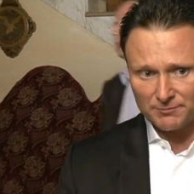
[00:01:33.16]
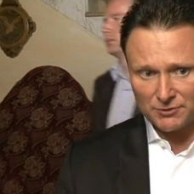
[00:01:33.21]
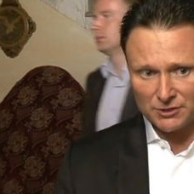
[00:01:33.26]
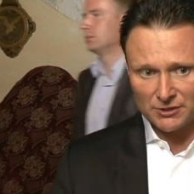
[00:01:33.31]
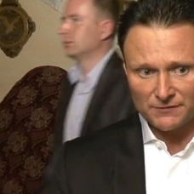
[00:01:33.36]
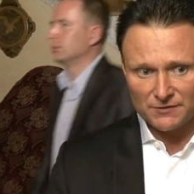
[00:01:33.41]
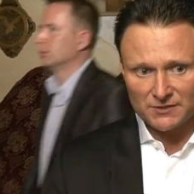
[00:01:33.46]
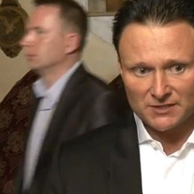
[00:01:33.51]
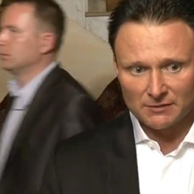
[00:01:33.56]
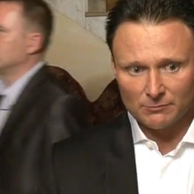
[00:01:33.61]

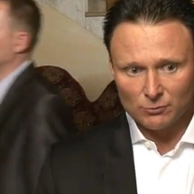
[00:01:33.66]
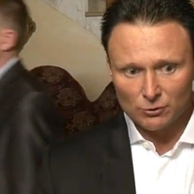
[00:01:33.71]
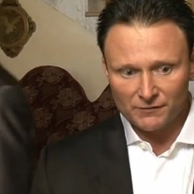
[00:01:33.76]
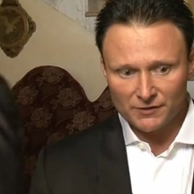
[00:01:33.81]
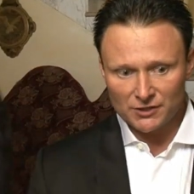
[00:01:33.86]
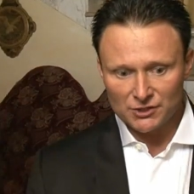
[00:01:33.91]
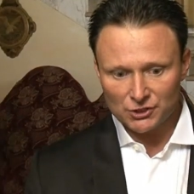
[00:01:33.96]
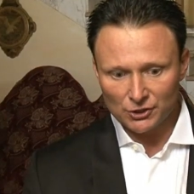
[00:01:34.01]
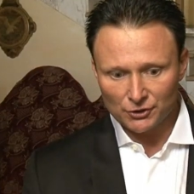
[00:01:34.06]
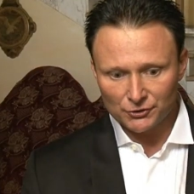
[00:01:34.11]
przede wszystkim
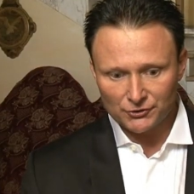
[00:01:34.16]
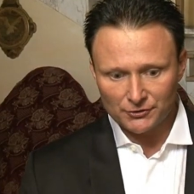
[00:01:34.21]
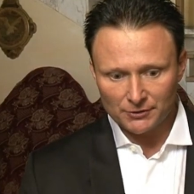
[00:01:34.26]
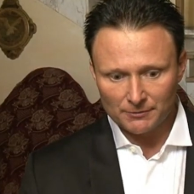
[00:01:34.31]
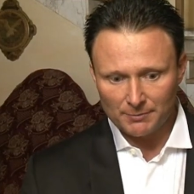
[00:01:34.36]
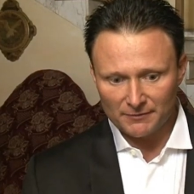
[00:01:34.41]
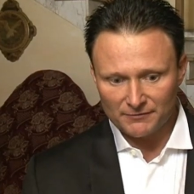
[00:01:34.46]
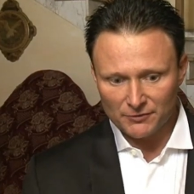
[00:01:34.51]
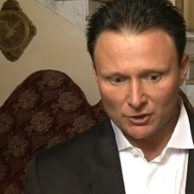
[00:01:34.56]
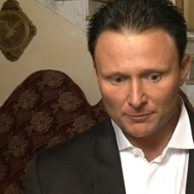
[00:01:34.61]
również od
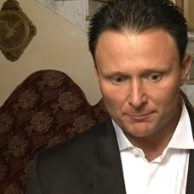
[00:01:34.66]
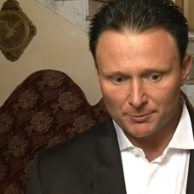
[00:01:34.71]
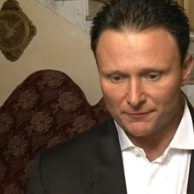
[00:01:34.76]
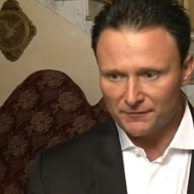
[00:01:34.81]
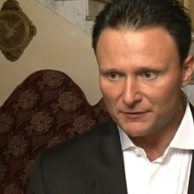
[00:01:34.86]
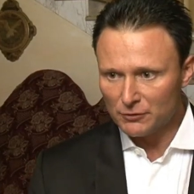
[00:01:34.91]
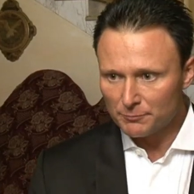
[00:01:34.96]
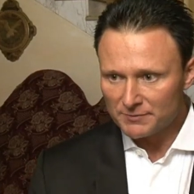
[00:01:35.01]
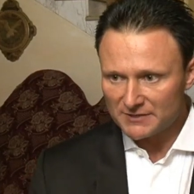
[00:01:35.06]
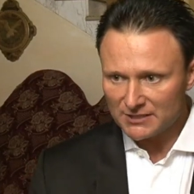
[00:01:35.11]
pewnego
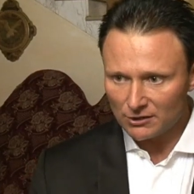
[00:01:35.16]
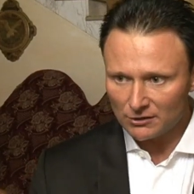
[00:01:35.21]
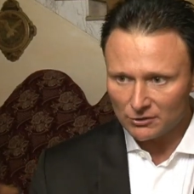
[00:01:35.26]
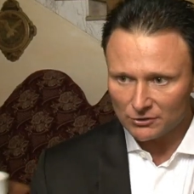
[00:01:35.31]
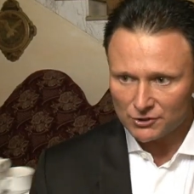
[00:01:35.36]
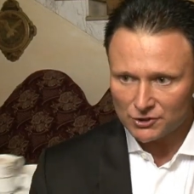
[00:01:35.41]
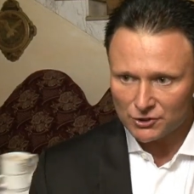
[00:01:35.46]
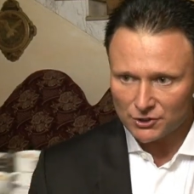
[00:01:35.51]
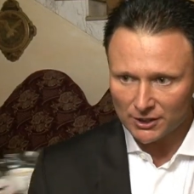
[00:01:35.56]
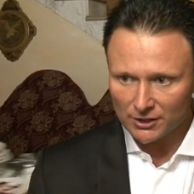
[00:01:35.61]
profilu
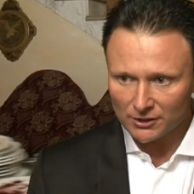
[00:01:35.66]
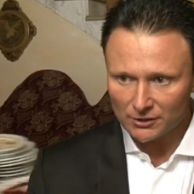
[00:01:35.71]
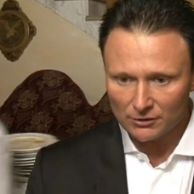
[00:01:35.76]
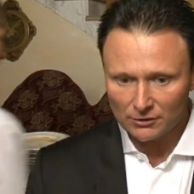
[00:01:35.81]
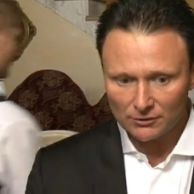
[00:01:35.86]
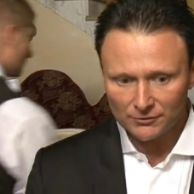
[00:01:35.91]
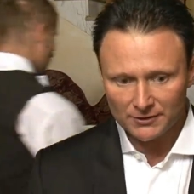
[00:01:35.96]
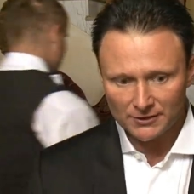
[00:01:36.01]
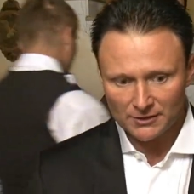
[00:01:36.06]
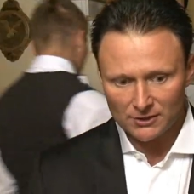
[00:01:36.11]

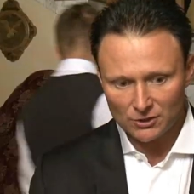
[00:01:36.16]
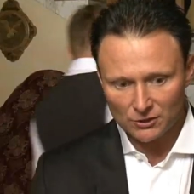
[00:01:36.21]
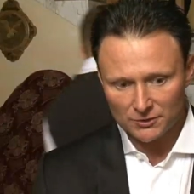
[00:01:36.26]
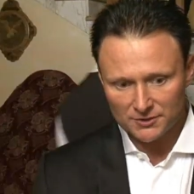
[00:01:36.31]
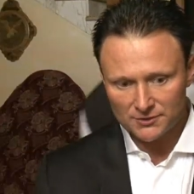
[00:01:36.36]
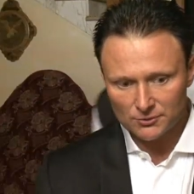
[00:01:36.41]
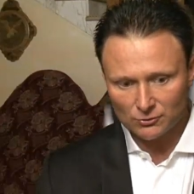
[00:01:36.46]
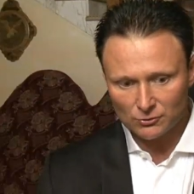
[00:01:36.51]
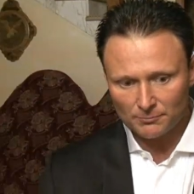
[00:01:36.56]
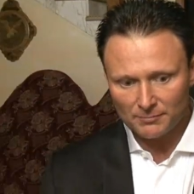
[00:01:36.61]
psychologicznego takich
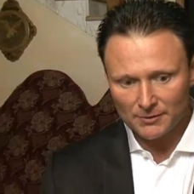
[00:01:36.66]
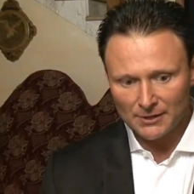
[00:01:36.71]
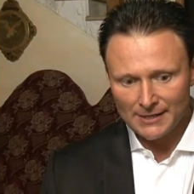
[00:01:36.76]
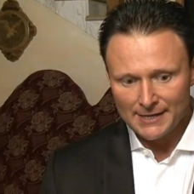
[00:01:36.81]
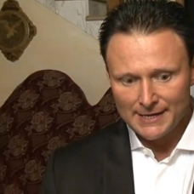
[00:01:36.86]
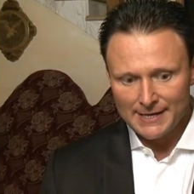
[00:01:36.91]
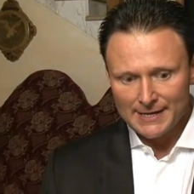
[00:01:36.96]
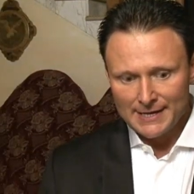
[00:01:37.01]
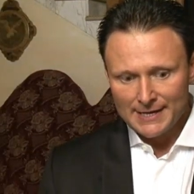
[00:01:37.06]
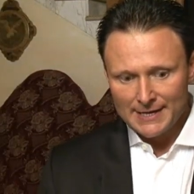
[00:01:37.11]
osób.
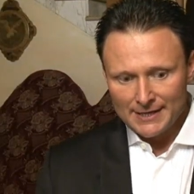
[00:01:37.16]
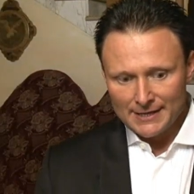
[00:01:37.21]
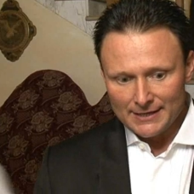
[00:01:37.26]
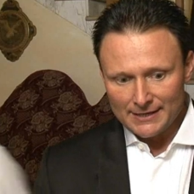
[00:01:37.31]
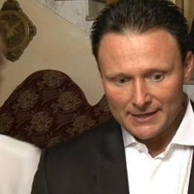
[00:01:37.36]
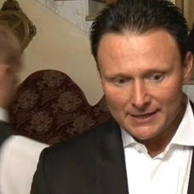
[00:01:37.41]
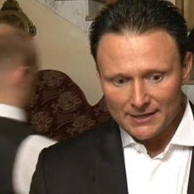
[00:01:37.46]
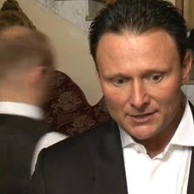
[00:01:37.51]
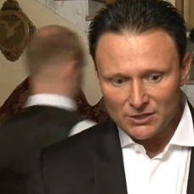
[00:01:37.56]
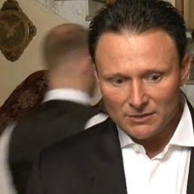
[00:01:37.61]

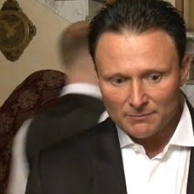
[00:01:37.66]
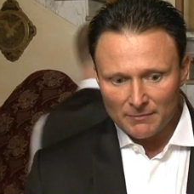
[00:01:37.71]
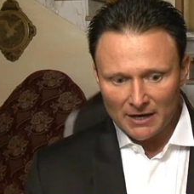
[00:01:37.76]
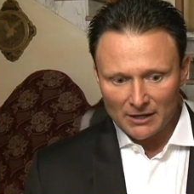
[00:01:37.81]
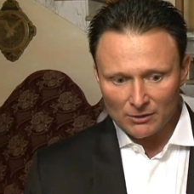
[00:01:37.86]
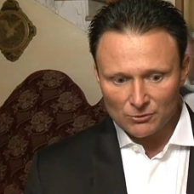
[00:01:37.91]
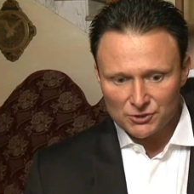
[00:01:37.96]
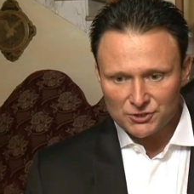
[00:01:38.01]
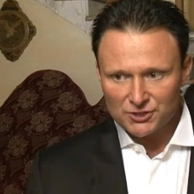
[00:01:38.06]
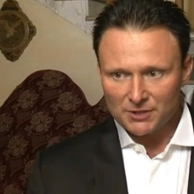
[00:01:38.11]
Jedni
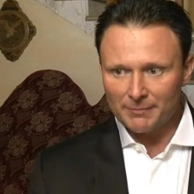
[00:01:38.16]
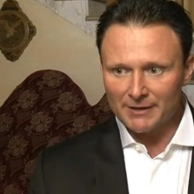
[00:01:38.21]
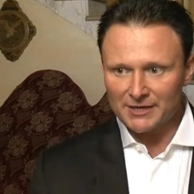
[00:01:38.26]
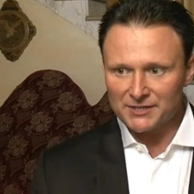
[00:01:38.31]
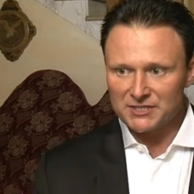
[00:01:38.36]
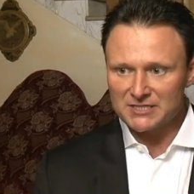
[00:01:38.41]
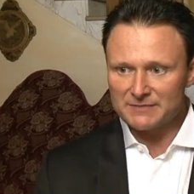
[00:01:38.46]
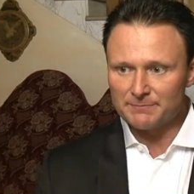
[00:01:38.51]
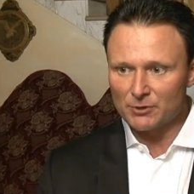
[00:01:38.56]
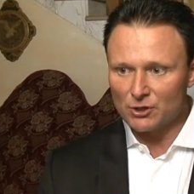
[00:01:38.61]
mają życie
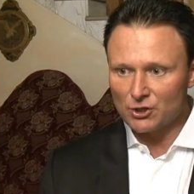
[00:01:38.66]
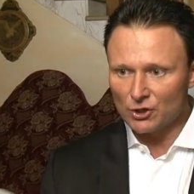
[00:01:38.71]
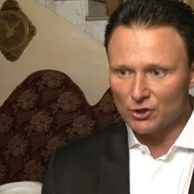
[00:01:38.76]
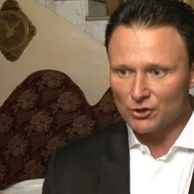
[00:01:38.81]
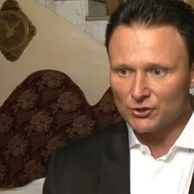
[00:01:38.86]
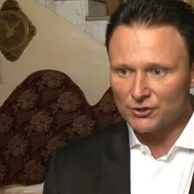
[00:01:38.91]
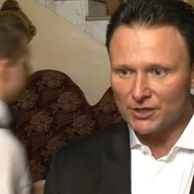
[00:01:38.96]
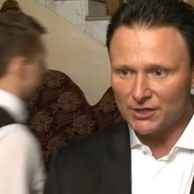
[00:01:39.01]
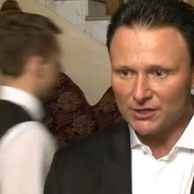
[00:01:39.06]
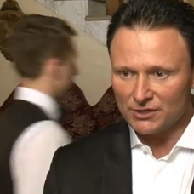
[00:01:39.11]
bardziej
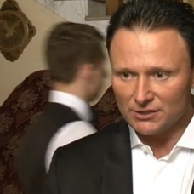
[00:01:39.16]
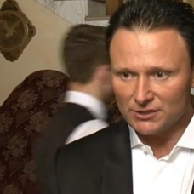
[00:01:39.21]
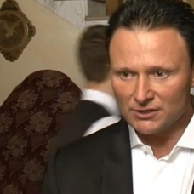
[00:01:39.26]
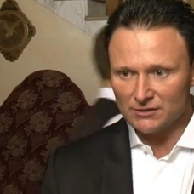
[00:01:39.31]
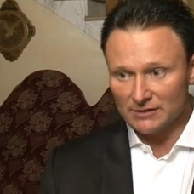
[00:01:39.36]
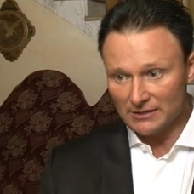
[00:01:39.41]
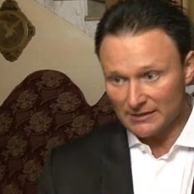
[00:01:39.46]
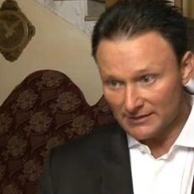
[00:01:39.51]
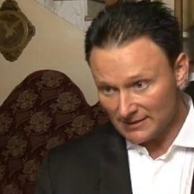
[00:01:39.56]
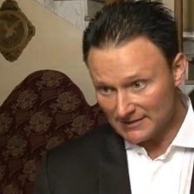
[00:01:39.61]
spokojne,
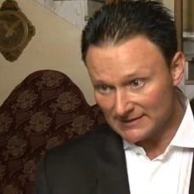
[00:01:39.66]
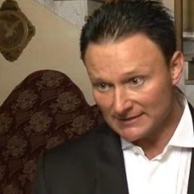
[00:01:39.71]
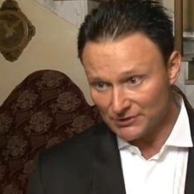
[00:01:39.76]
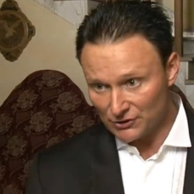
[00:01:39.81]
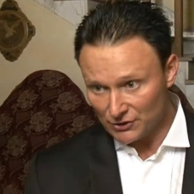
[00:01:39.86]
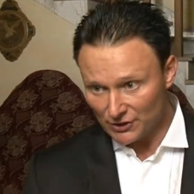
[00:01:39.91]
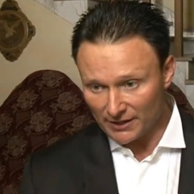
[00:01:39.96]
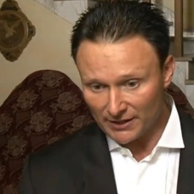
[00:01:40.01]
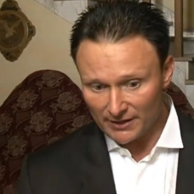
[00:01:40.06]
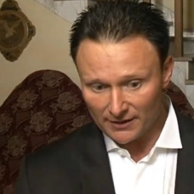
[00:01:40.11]
inni
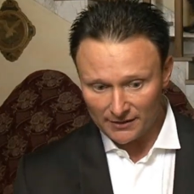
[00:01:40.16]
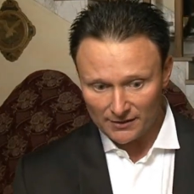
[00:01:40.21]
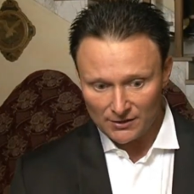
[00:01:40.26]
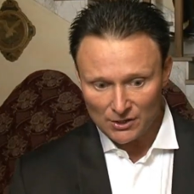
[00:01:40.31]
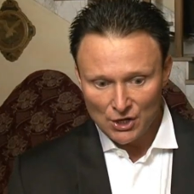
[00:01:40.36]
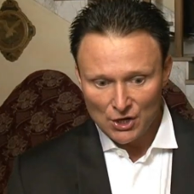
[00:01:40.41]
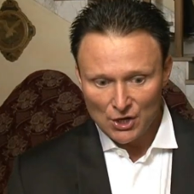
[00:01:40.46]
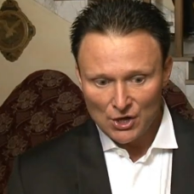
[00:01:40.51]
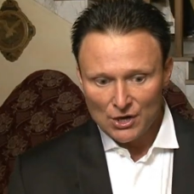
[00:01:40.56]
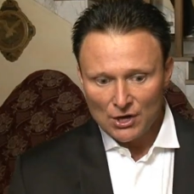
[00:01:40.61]
niestety nie.
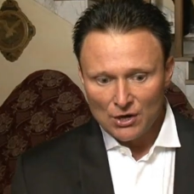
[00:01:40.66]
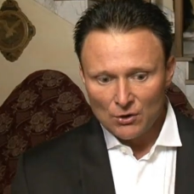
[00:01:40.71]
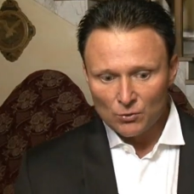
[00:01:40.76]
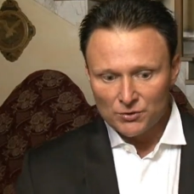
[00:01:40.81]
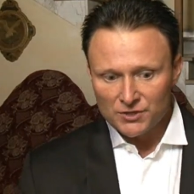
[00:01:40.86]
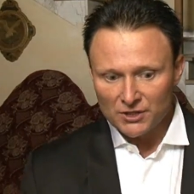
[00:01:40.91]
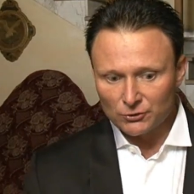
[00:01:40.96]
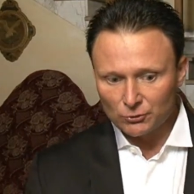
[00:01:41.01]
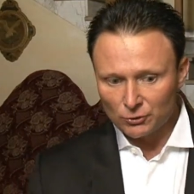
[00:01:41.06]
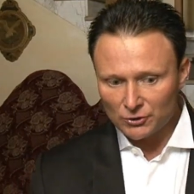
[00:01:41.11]
U
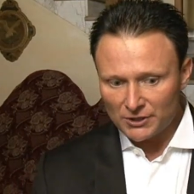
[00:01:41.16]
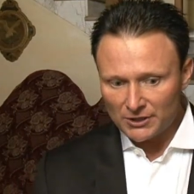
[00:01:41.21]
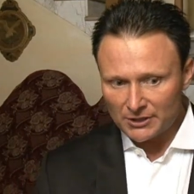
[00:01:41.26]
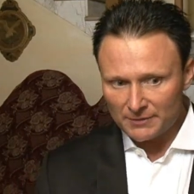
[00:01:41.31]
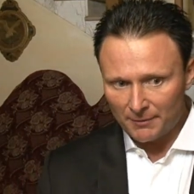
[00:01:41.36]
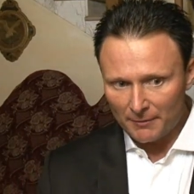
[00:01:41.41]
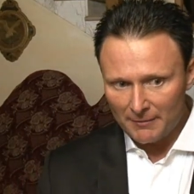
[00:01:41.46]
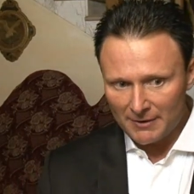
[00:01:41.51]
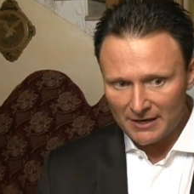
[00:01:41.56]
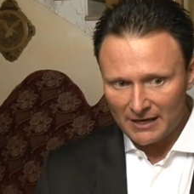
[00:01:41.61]

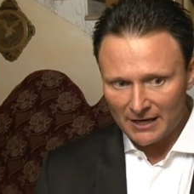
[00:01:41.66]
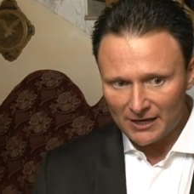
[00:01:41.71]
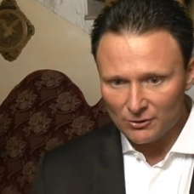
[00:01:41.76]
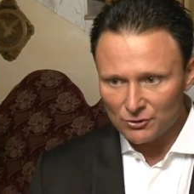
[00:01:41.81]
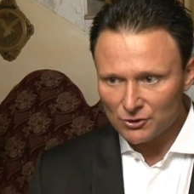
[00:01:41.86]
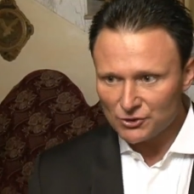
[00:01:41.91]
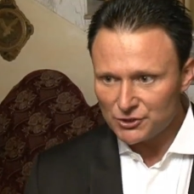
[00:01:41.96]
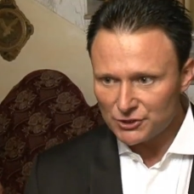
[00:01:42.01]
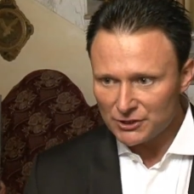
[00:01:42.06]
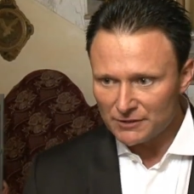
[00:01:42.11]
niektórych
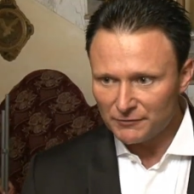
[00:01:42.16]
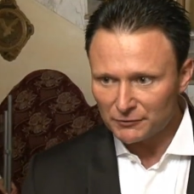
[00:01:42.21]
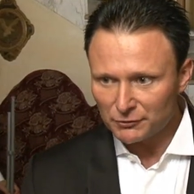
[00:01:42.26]
pomagają rodziny w